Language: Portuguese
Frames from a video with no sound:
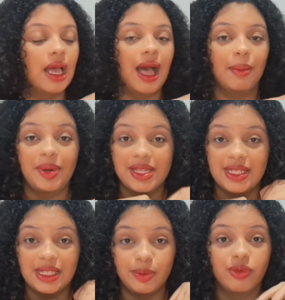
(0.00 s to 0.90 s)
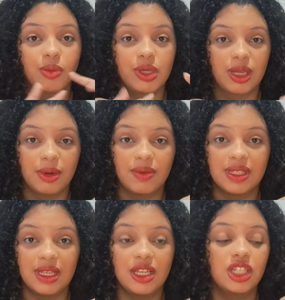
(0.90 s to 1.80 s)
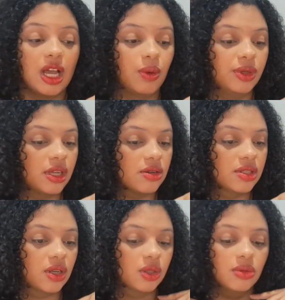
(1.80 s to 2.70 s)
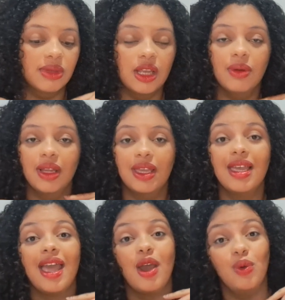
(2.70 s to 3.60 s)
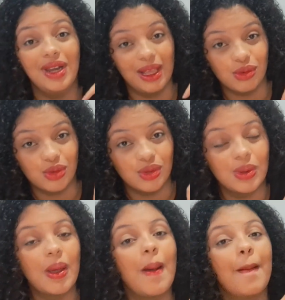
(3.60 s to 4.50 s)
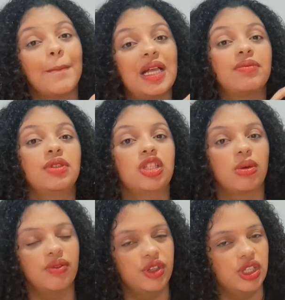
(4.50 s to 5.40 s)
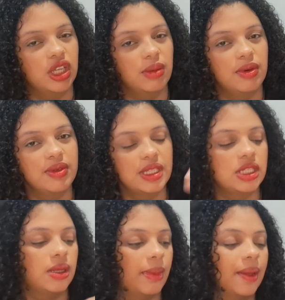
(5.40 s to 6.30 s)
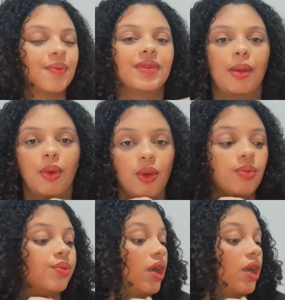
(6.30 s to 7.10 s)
A princípio, vou mostrar pra vocês. A única coisa que eu não tenho aqui é o lenço. Mas eu vou deixar uma fotinha aqui pra vocês também, tá bom?